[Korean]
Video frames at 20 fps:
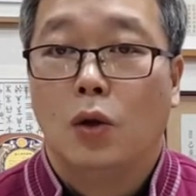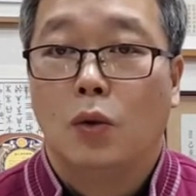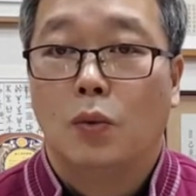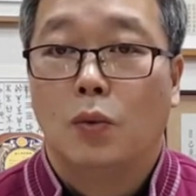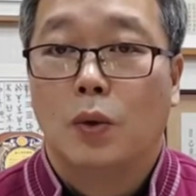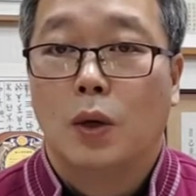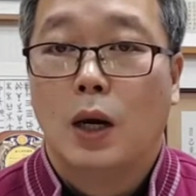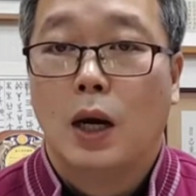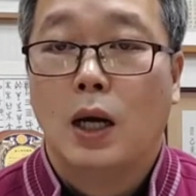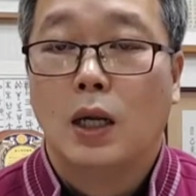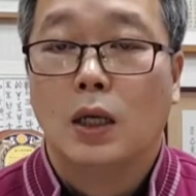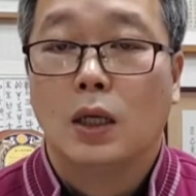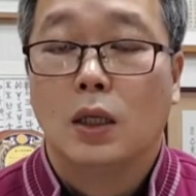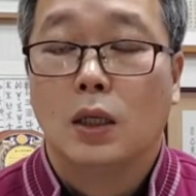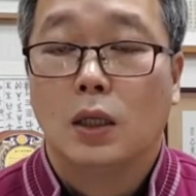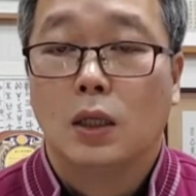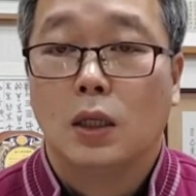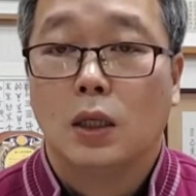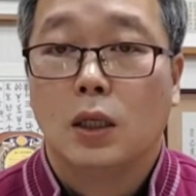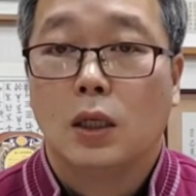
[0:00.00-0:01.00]
뭐 알아
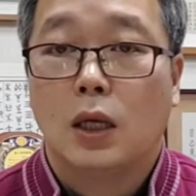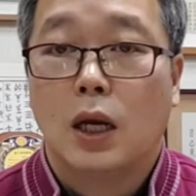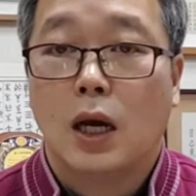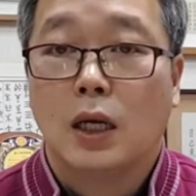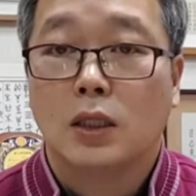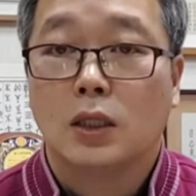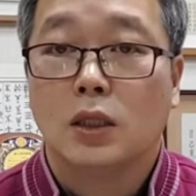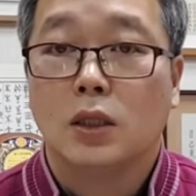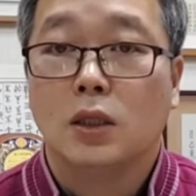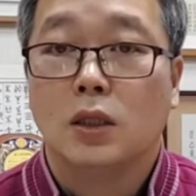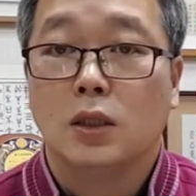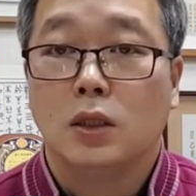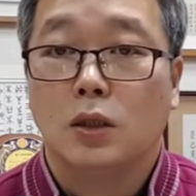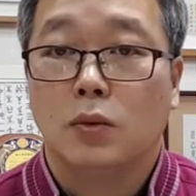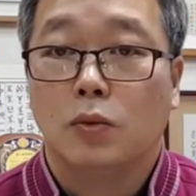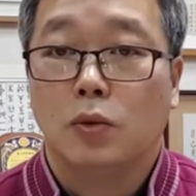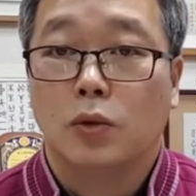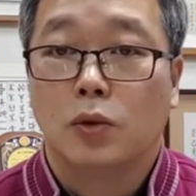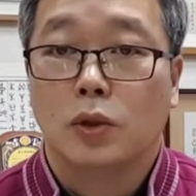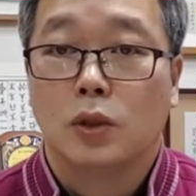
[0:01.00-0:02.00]
이걸 아셨는지
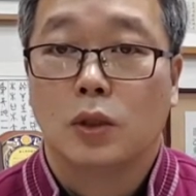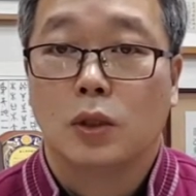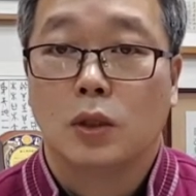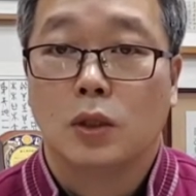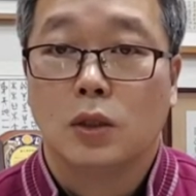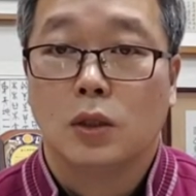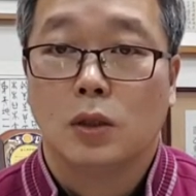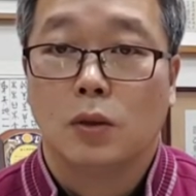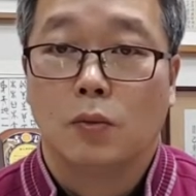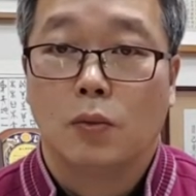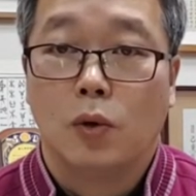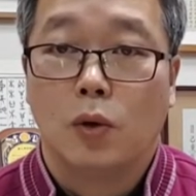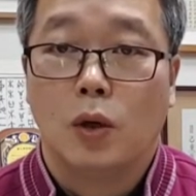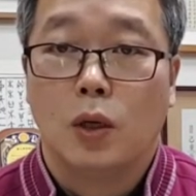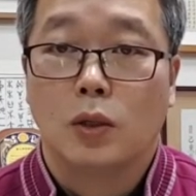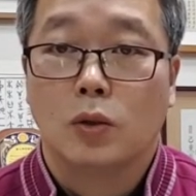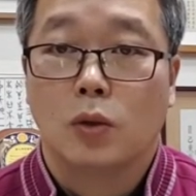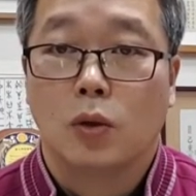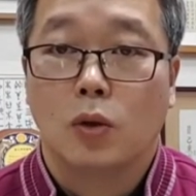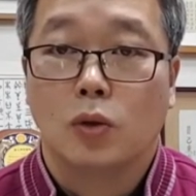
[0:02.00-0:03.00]
모르셨는지
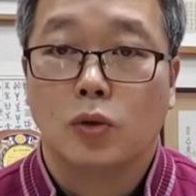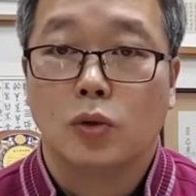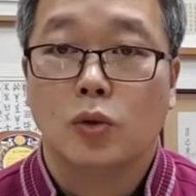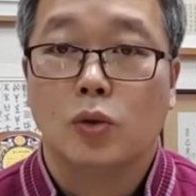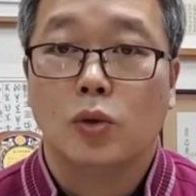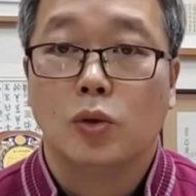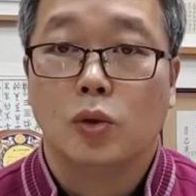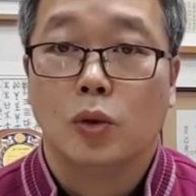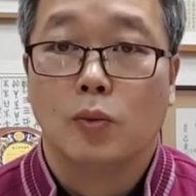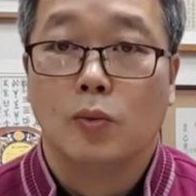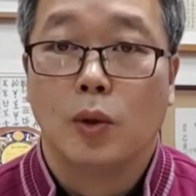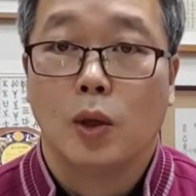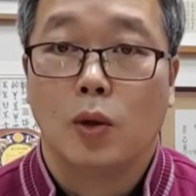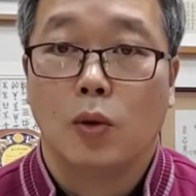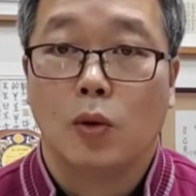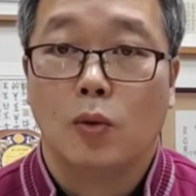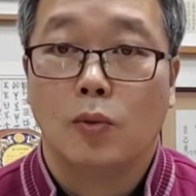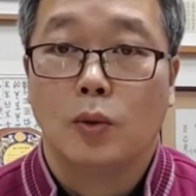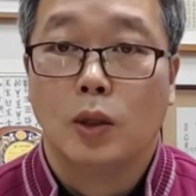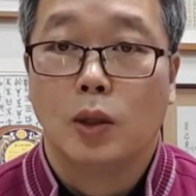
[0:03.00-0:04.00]
몰라도 초골동맥이
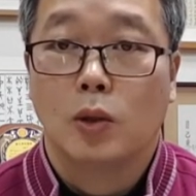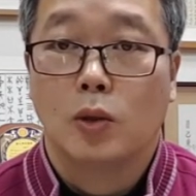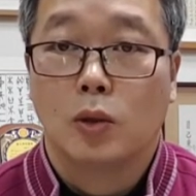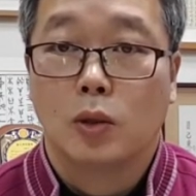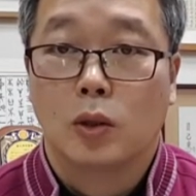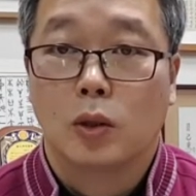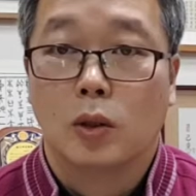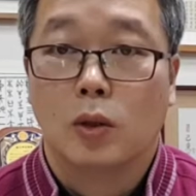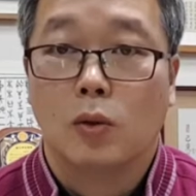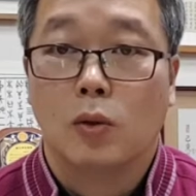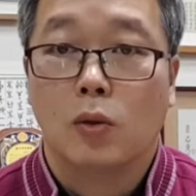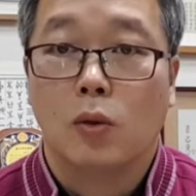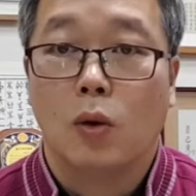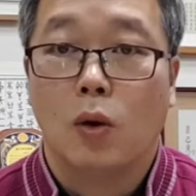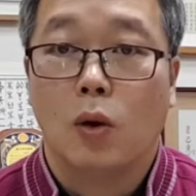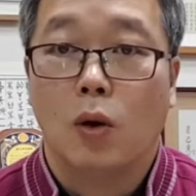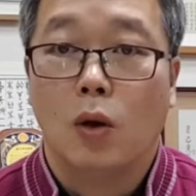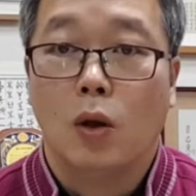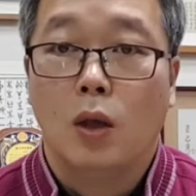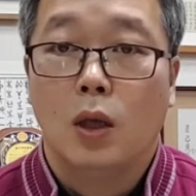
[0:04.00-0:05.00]
그 밑으로
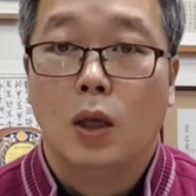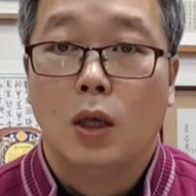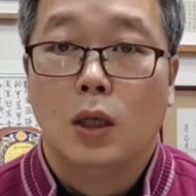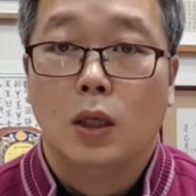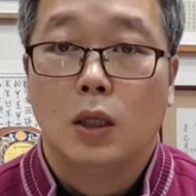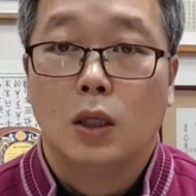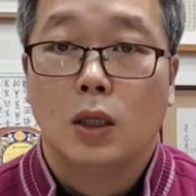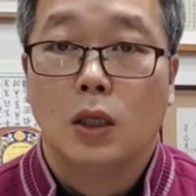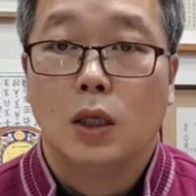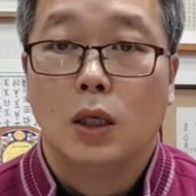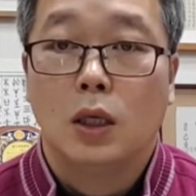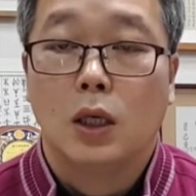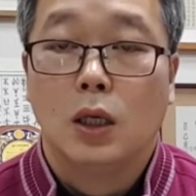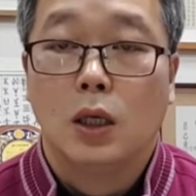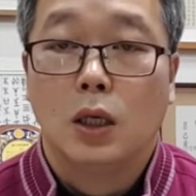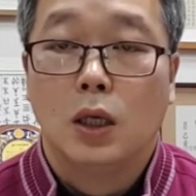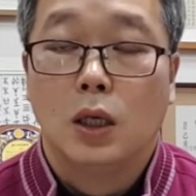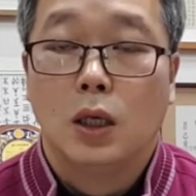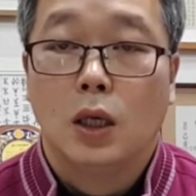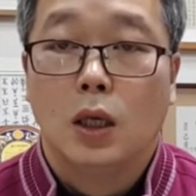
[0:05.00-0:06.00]
들어오고
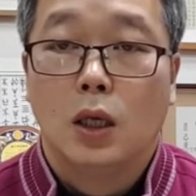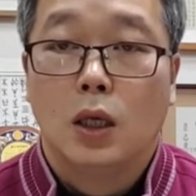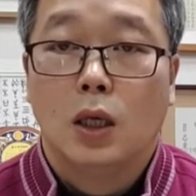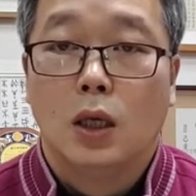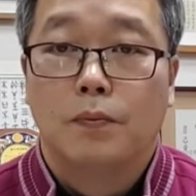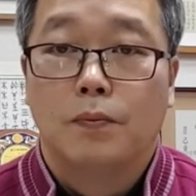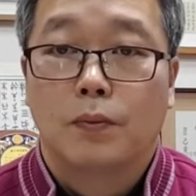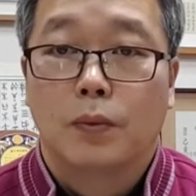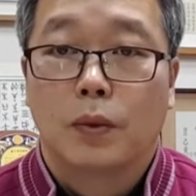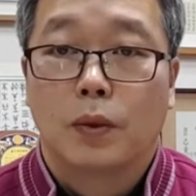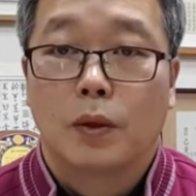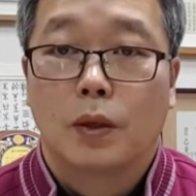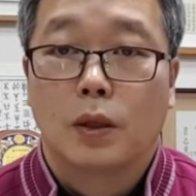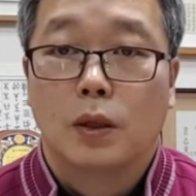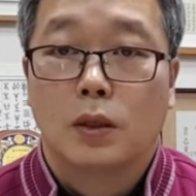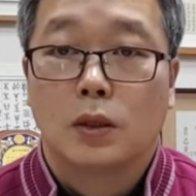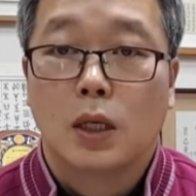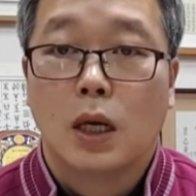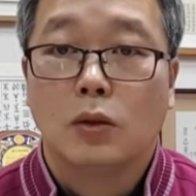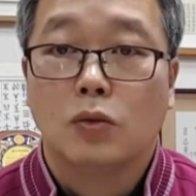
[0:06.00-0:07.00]
이게
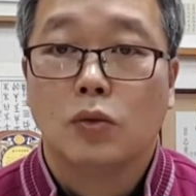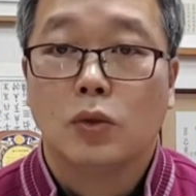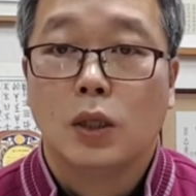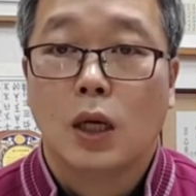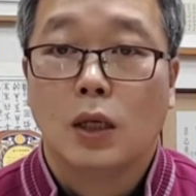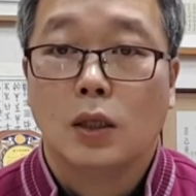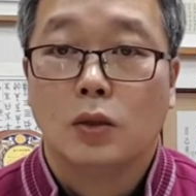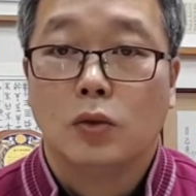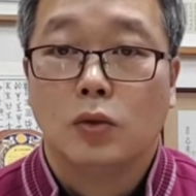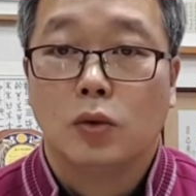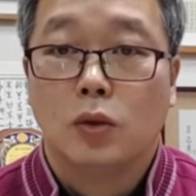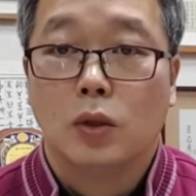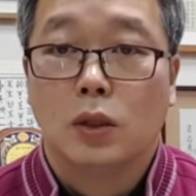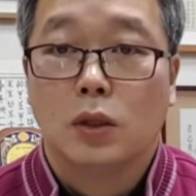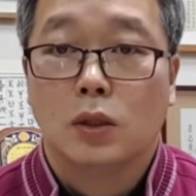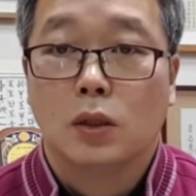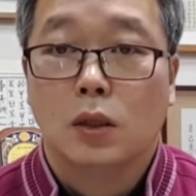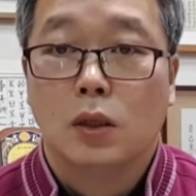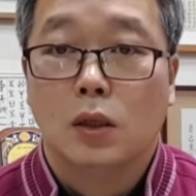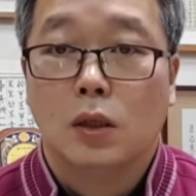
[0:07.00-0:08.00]
예, 상두사근
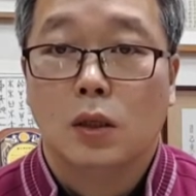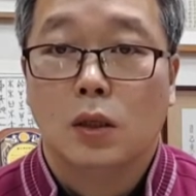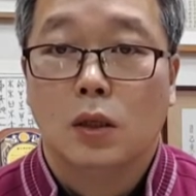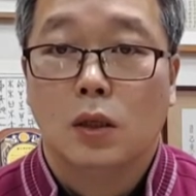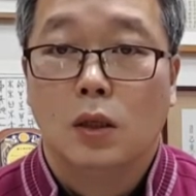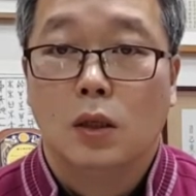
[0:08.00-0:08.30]
쪽에서